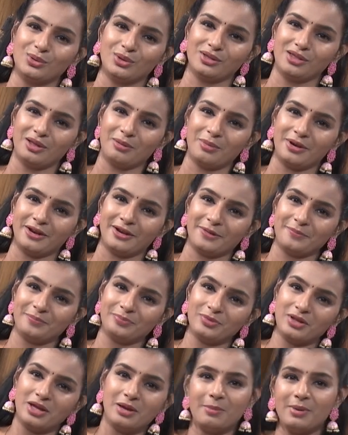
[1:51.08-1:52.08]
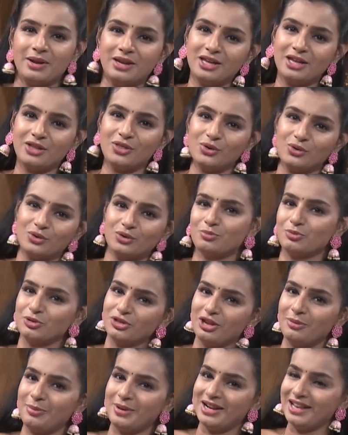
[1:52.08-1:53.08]
ఉంటుందన్నమాట మరి ఇంకెందుకు
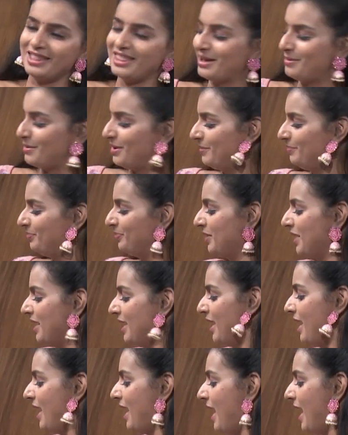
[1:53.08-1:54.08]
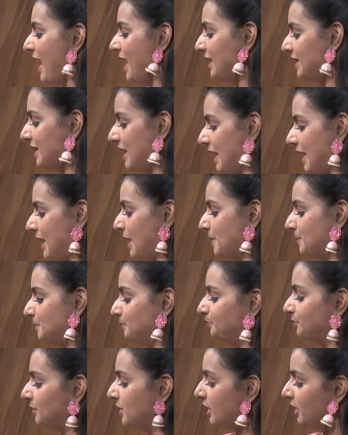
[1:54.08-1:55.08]
మొదలు పెట్టేద్దామా అయితే
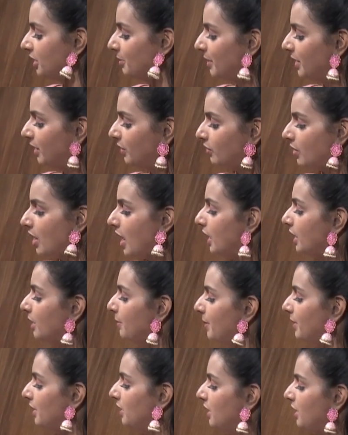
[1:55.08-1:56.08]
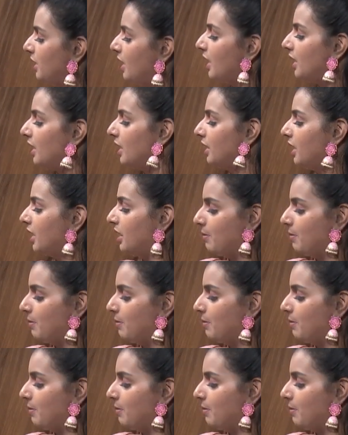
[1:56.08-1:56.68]
ఇక్కడ మనకు రాగి పిండి అలాగే